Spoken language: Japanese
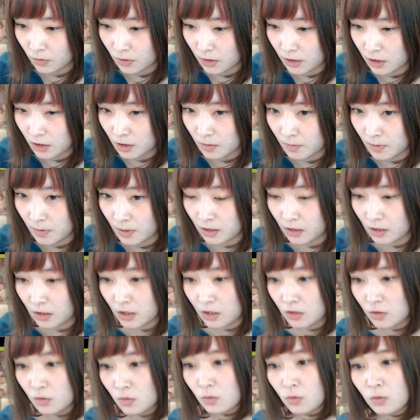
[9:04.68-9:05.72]
が2倍木
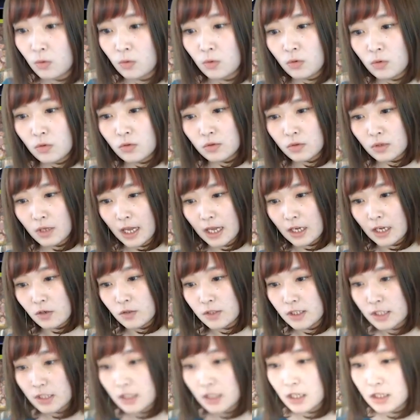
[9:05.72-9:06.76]
の5個 L
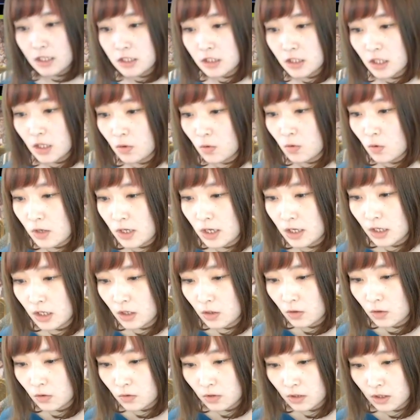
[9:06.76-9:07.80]
字消しで攻撃
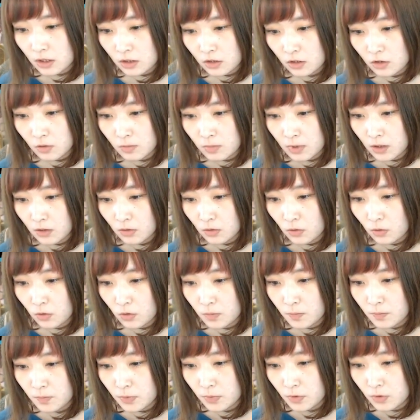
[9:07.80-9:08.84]
力が9倍
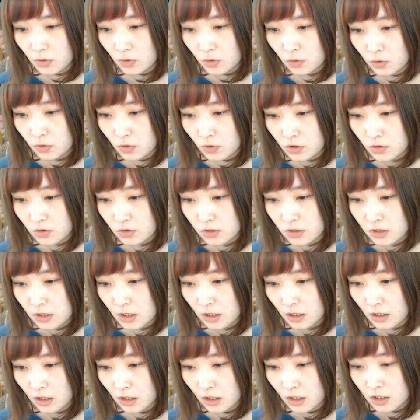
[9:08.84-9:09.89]
ドロップ6個以上つな
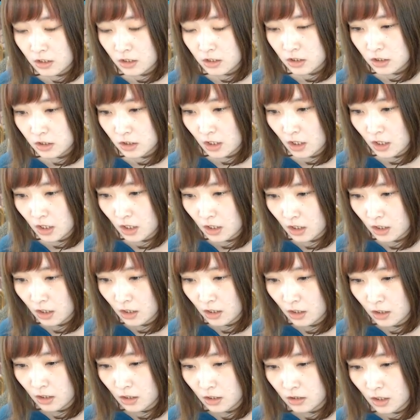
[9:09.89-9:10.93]
げ消しで
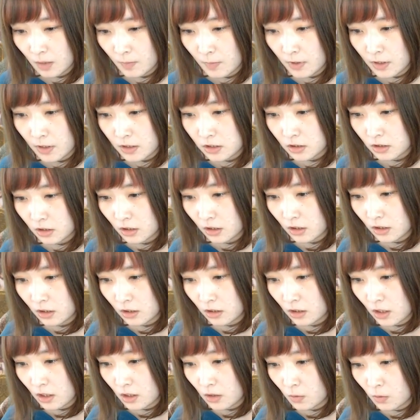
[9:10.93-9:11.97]
ダメージ軽
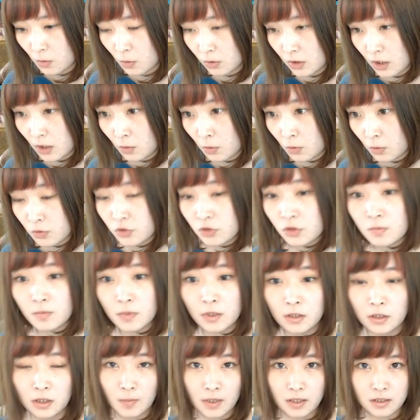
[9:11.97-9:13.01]
減固定50万
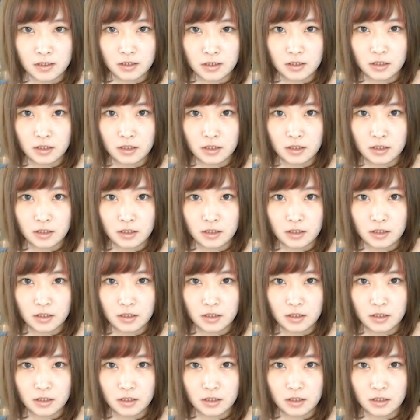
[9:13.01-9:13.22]
ダメージ